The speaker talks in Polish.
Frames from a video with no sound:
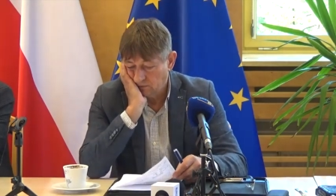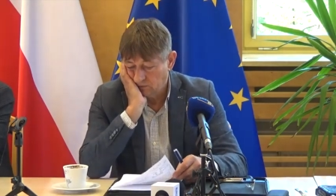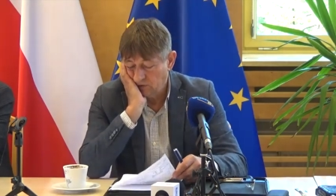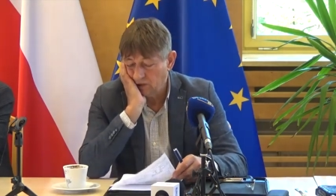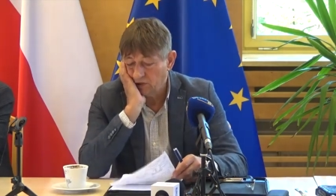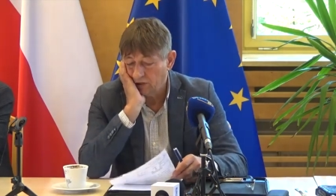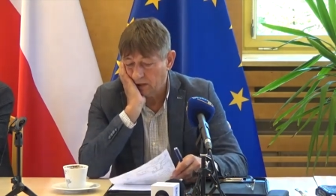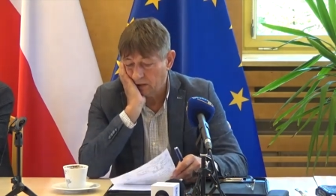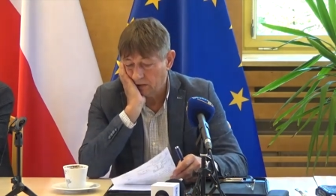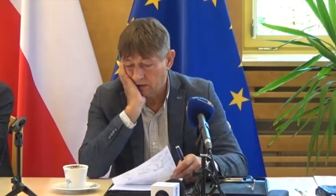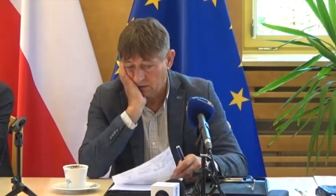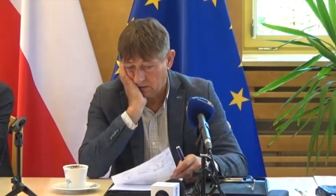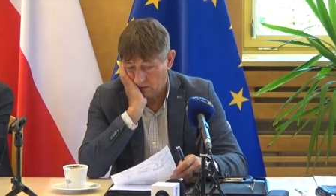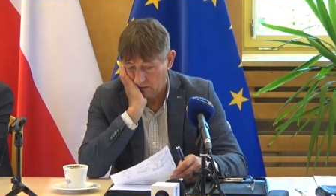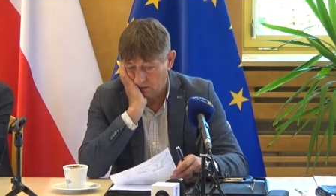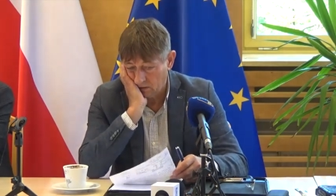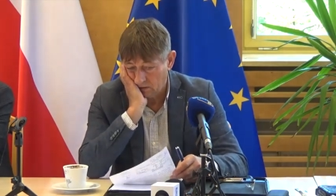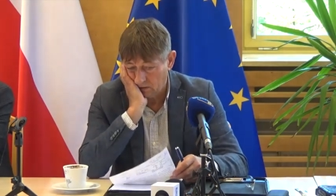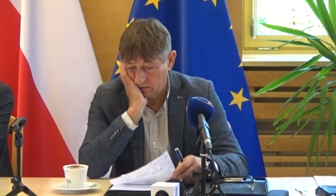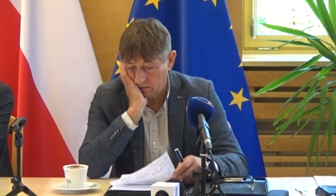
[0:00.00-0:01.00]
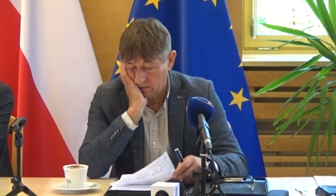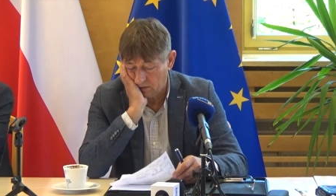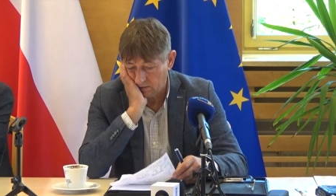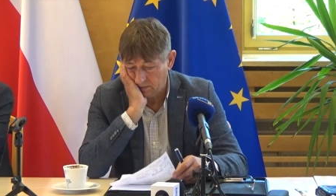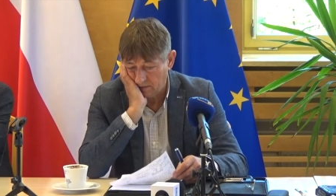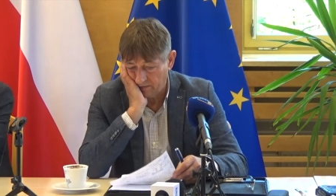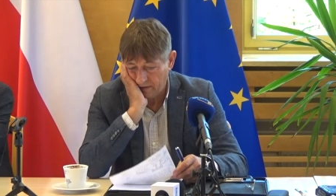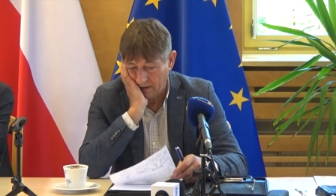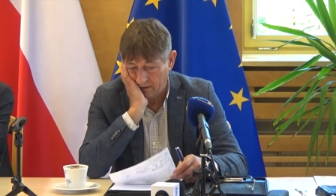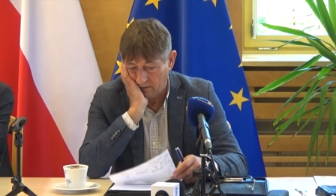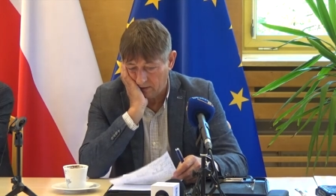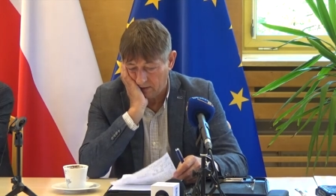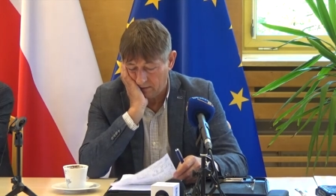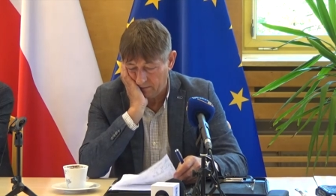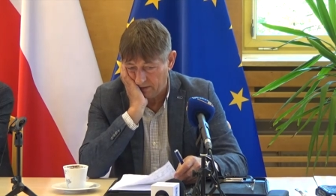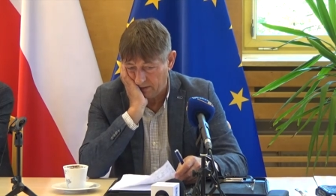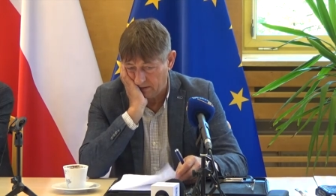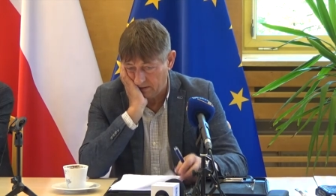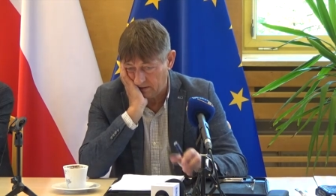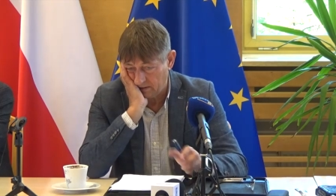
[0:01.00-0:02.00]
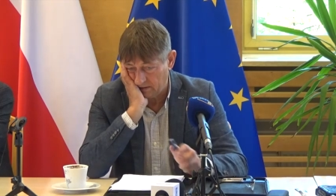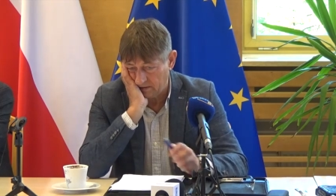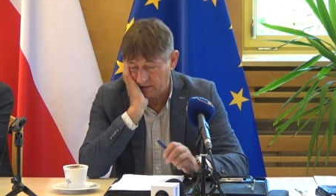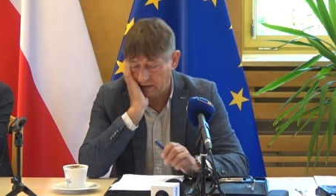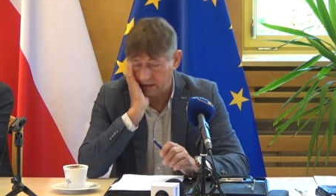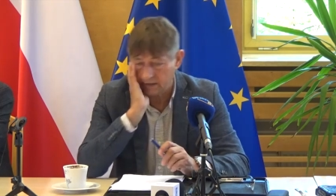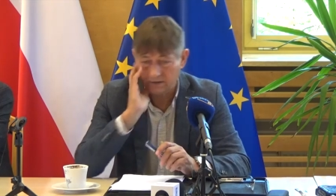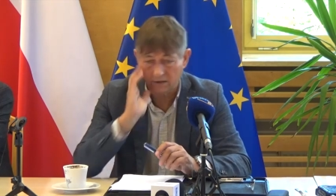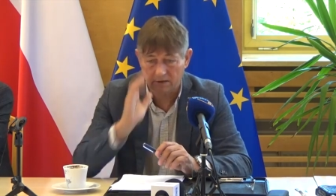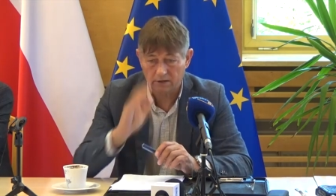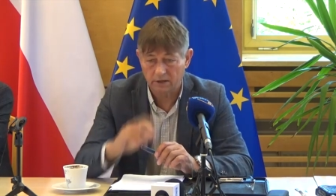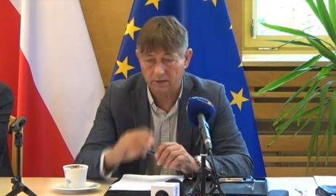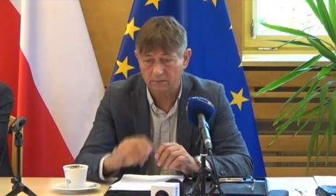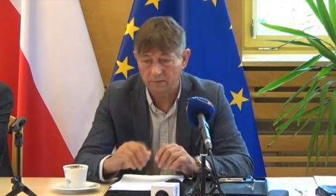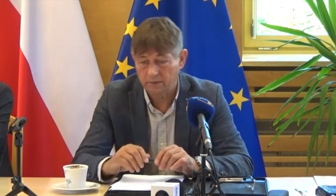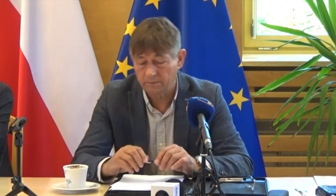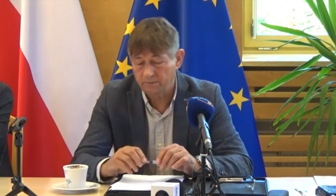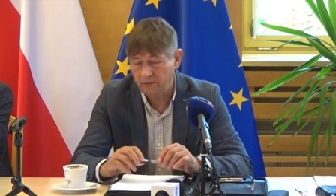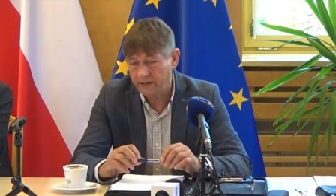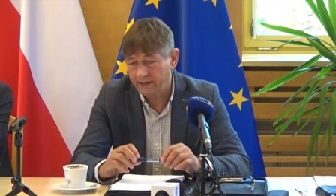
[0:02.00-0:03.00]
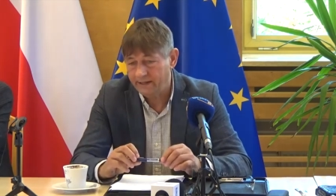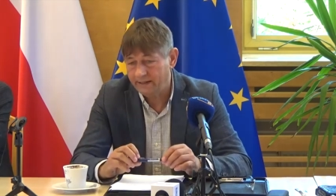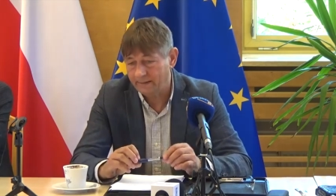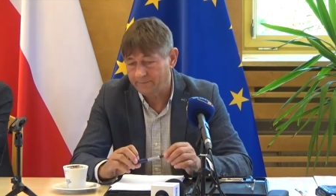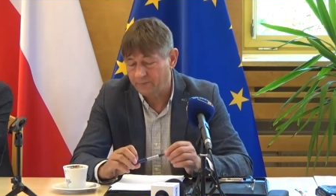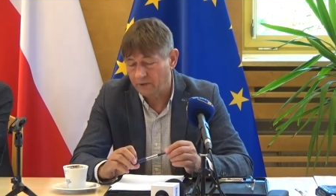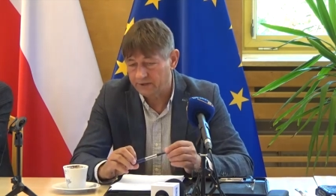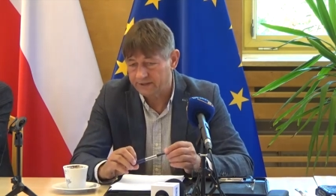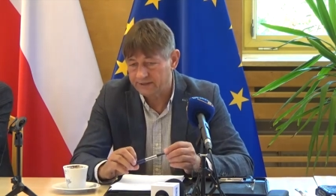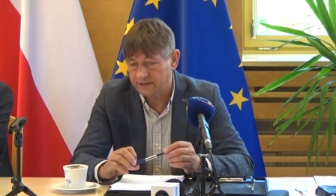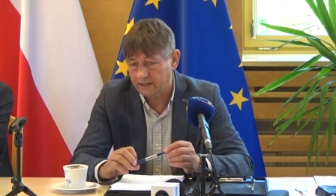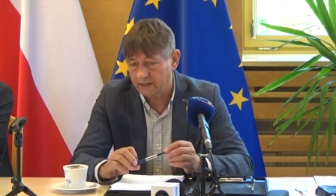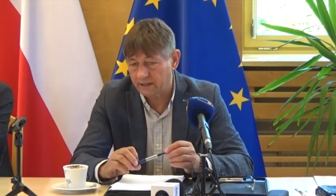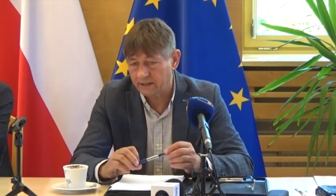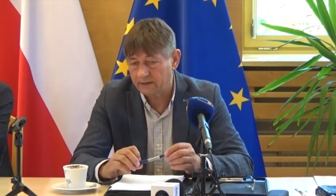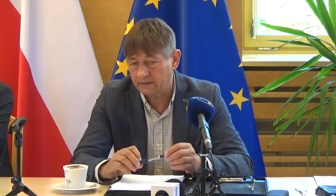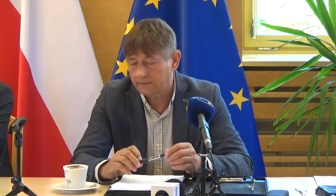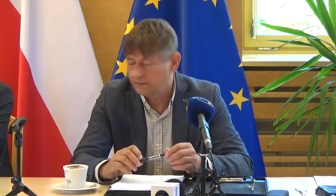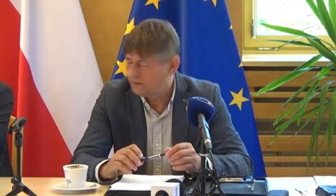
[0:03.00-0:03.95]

Dzisiaj rozmawiałem z dyrektorem Play na Polskę